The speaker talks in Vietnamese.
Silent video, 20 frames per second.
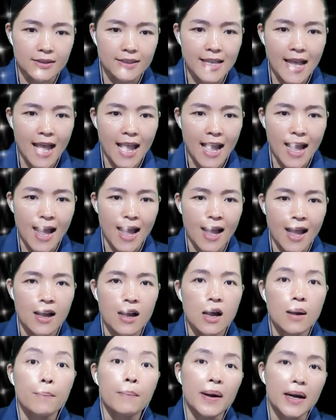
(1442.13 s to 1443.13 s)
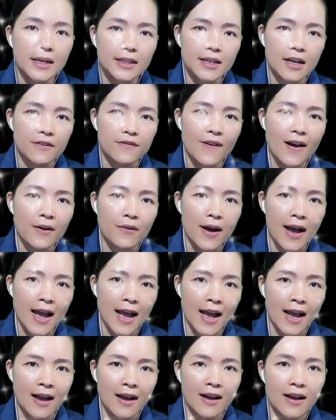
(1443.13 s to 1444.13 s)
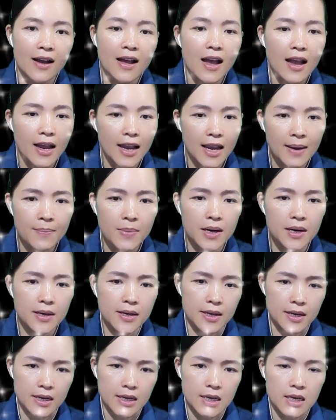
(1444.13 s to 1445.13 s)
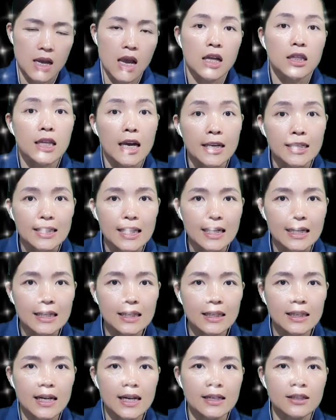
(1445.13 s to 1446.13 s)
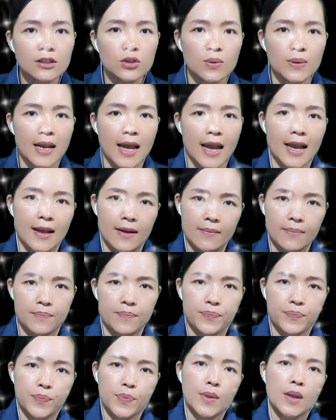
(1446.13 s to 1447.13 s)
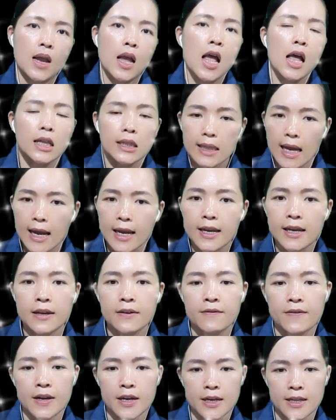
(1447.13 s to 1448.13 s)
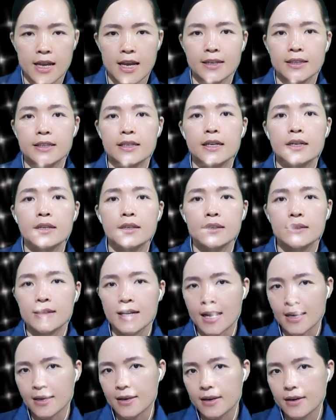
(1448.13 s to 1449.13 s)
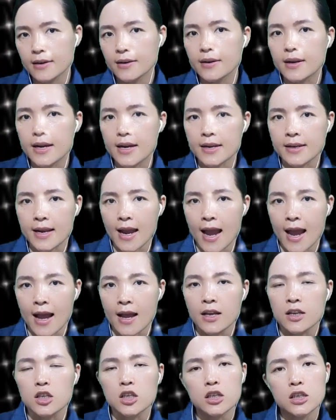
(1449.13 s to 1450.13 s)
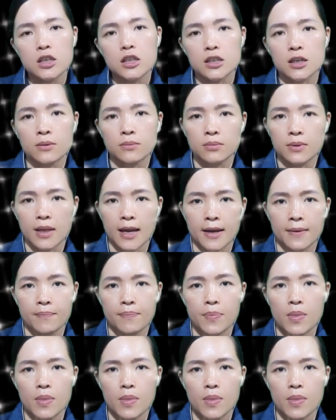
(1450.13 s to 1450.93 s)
Dạ, mời thầy vào ạ. Em ơi, thầy Tín đến rồi nè." Thay vì nhanh chân chạy đến hiên nhà như chồng Thìa,